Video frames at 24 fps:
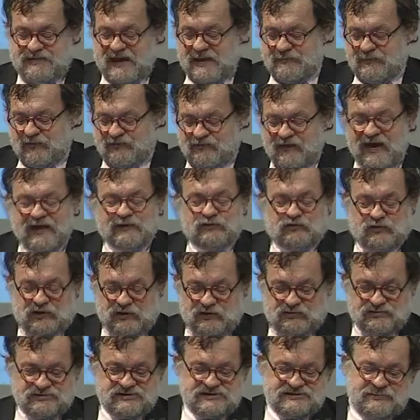abbiamo fatto, che
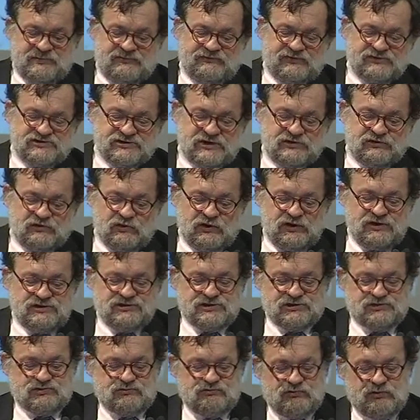cosa stiamo facendo in
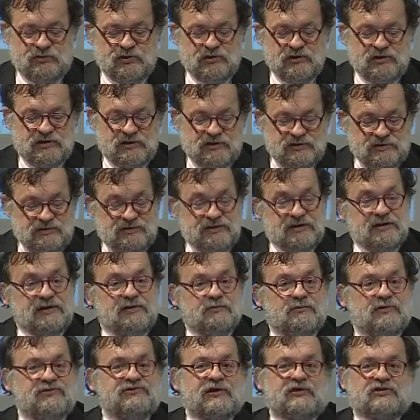ciascuno di
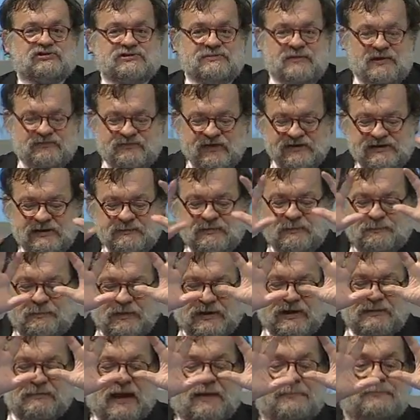queste cose. Ma fatemi
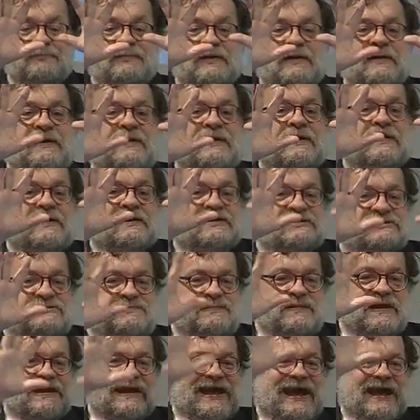prima
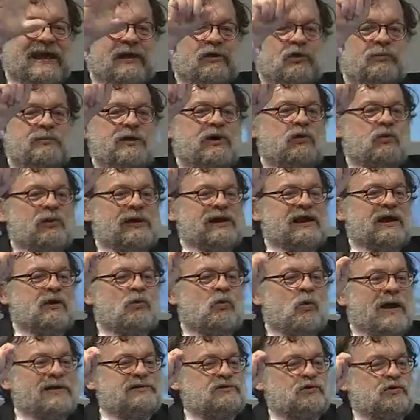spiegare come quelle
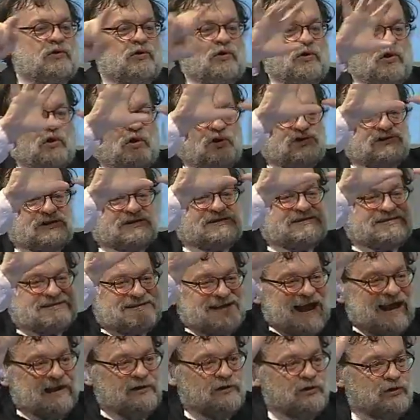quattro cose
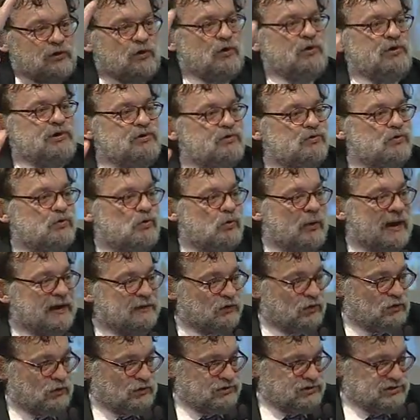stanno in un
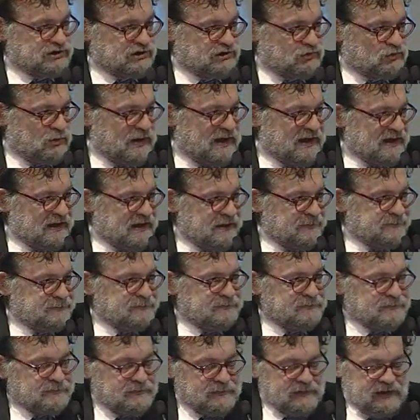quadro concettuale.
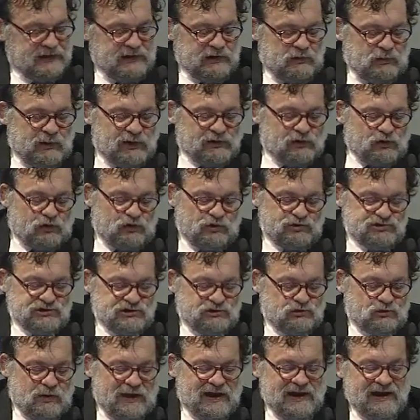Il quadro
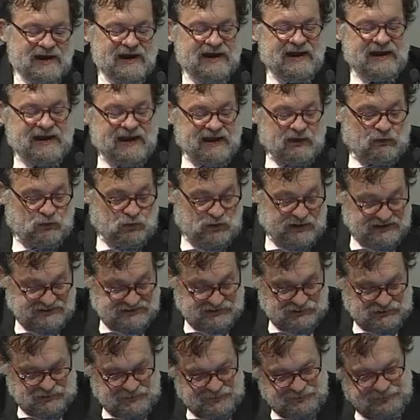concettuale è
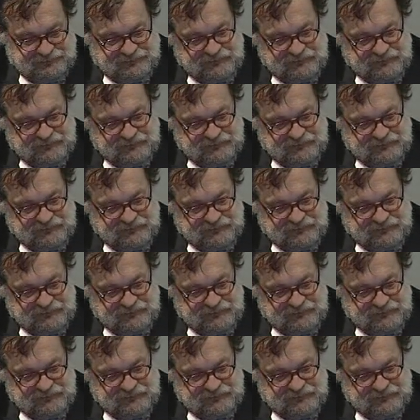questo.